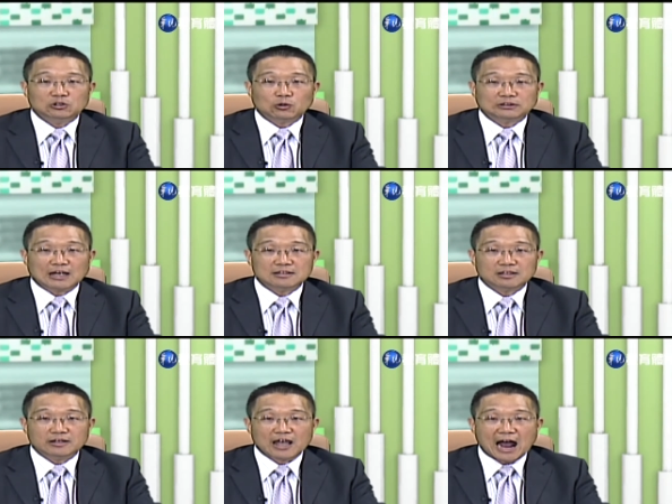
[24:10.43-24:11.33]
所产
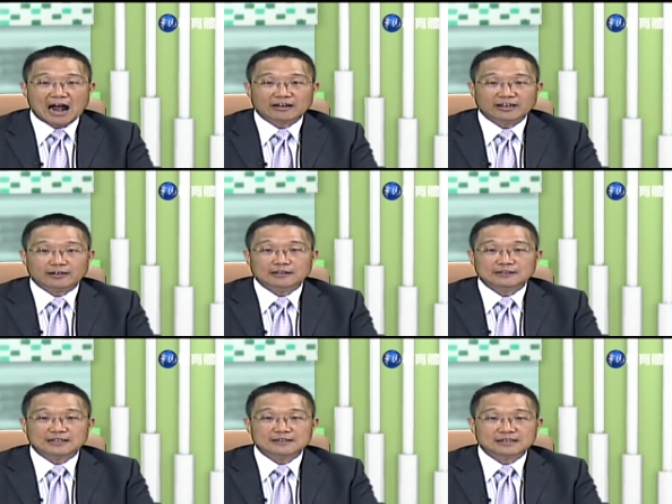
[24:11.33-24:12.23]
生的行业
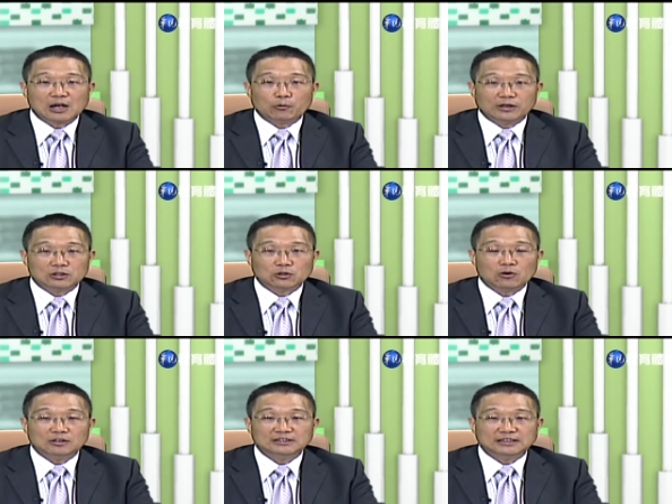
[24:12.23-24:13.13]
正在萎
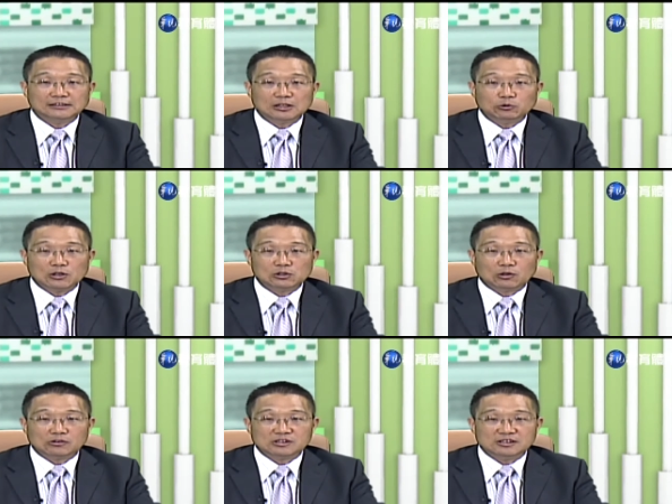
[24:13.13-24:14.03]
缩，竞争对
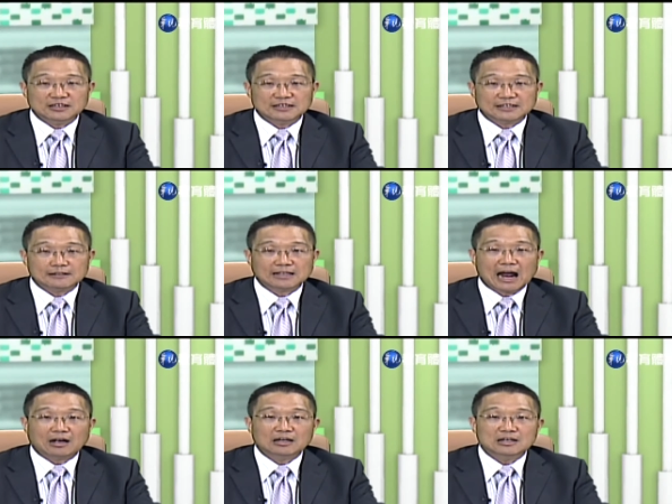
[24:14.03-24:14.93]
手日益增大，